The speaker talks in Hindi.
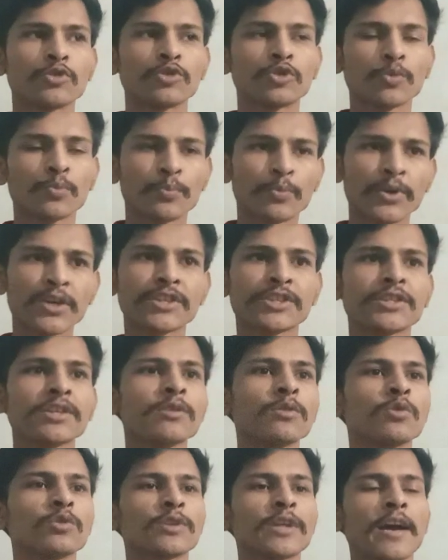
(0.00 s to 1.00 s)
जो प्रश्न
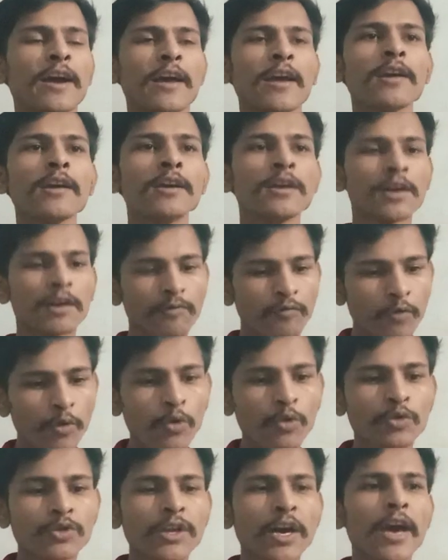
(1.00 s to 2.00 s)
होता है वो
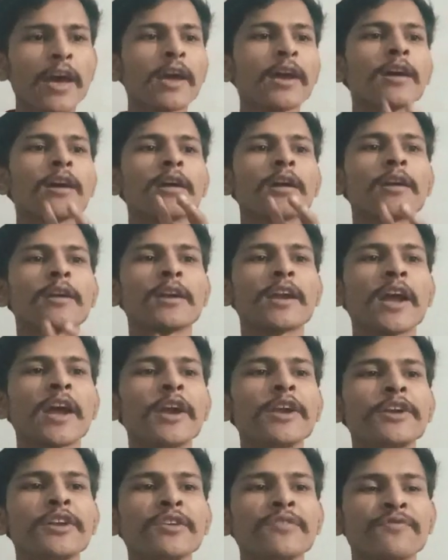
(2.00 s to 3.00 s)
होता है
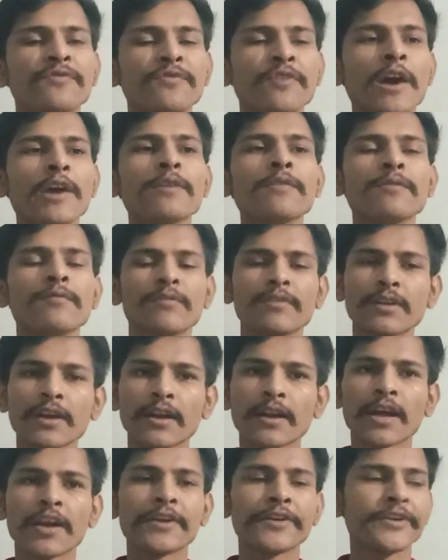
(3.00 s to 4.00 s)
95 या
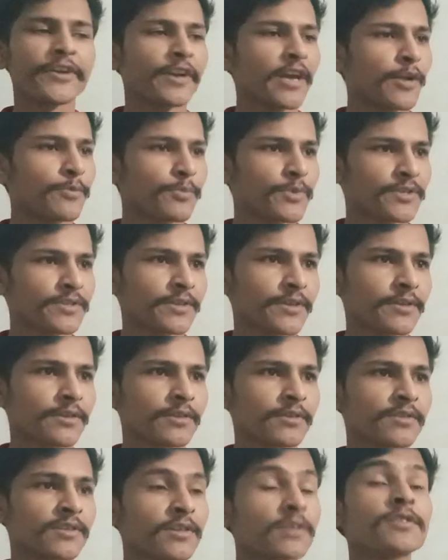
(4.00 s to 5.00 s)
99
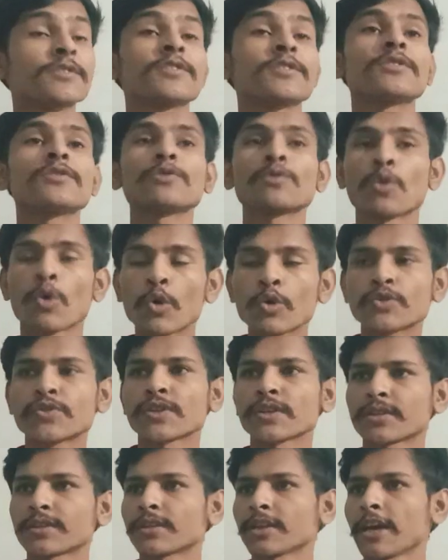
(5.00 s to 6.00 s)
परसेंट सक्सेस हो
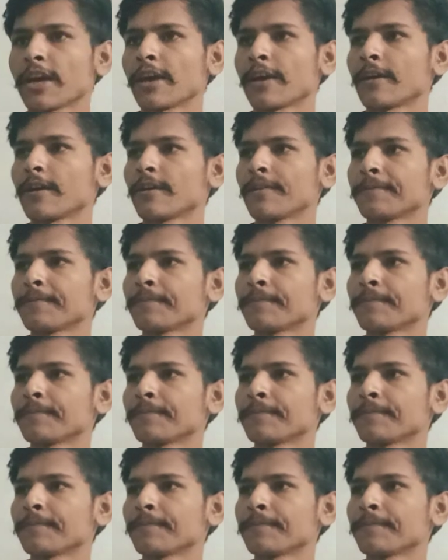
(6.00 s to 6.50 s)
सकते हैं